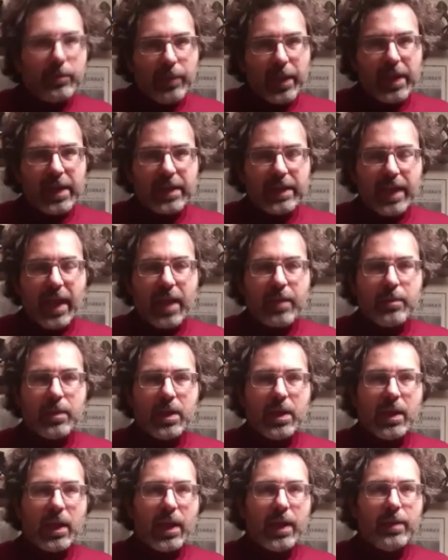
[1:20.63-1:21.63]
per i,
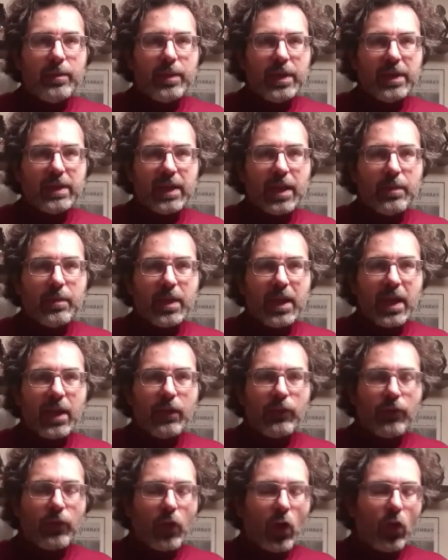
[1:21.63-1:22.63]
temi, che, per i temi che
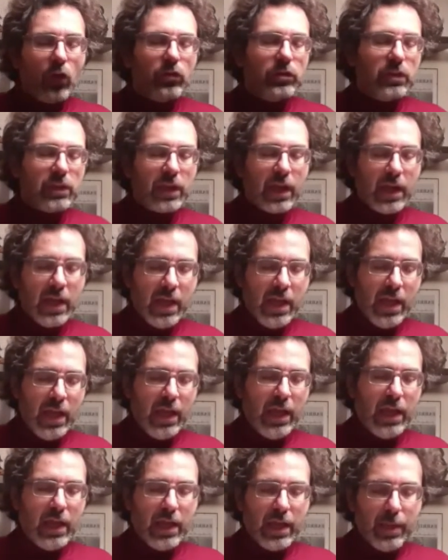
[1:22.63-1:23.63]
affronta
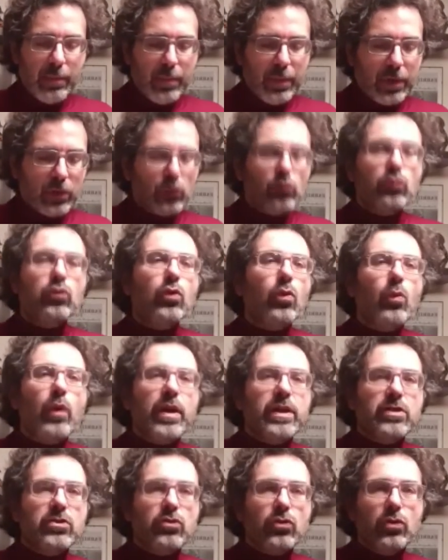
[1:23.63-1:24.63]
e per tutto
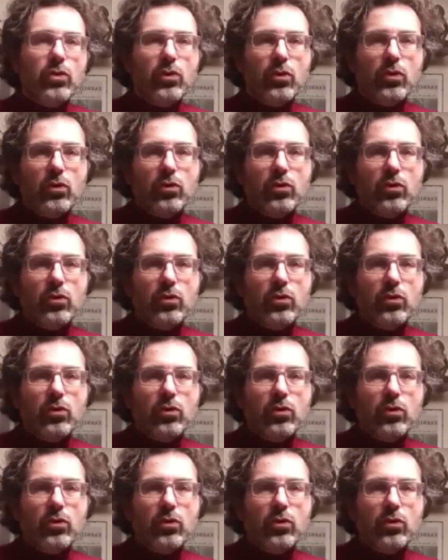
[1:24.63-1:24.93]
questo io lo